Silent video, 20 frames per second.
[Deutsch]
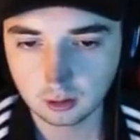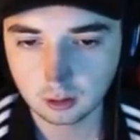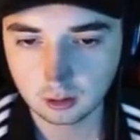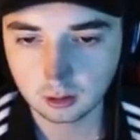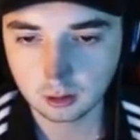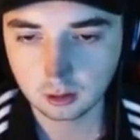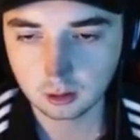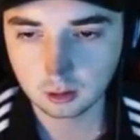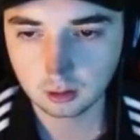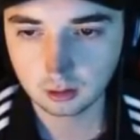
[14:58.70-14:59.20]

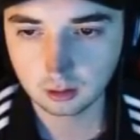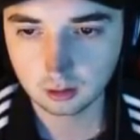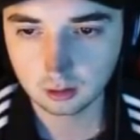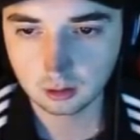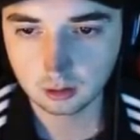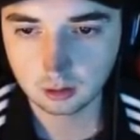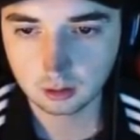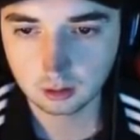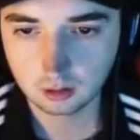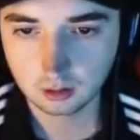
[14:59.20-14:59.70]
hinter.
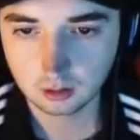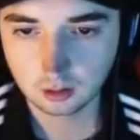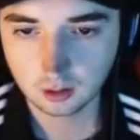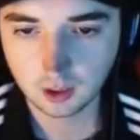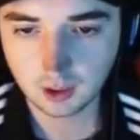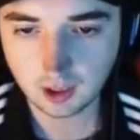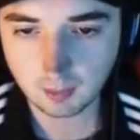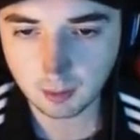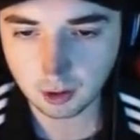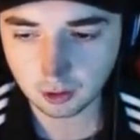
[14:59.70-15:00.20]

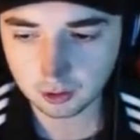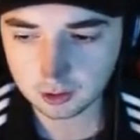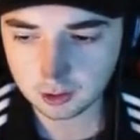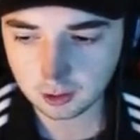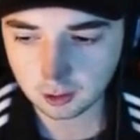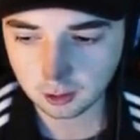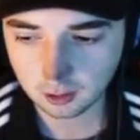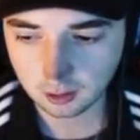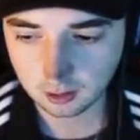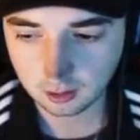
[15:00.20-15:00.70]
Hinterm Haus?
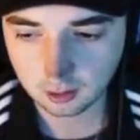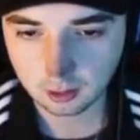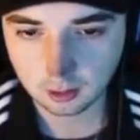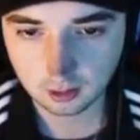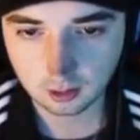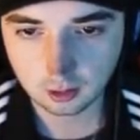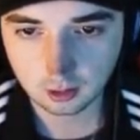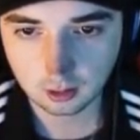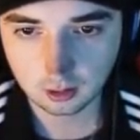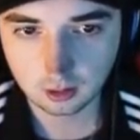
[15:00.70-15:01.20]

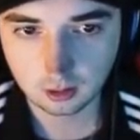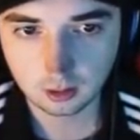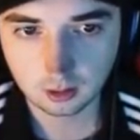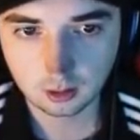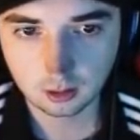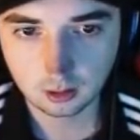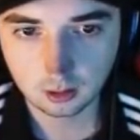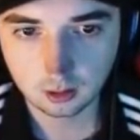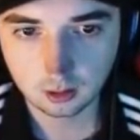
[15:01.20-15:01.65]
Ja.